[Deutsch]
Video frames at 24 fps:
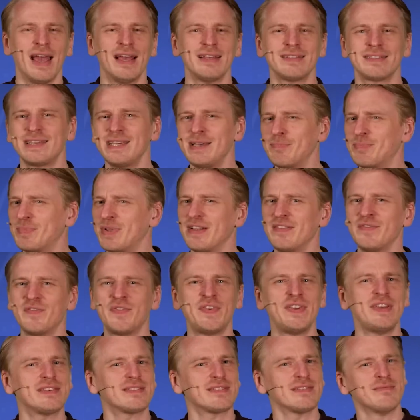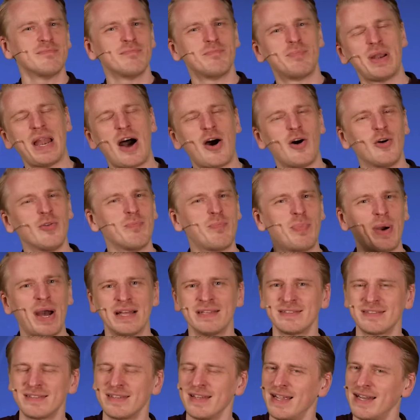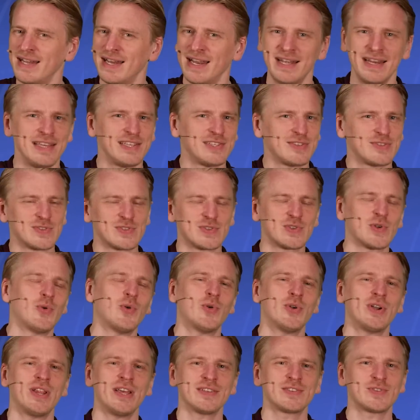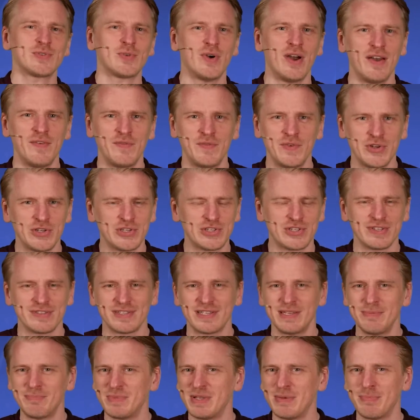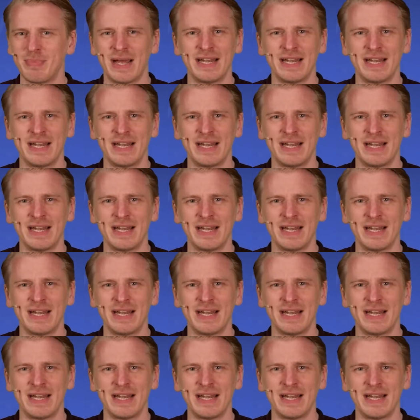Es gibt den fiesen blauen Panzer, der dich so oder so erwischt. Es gibt die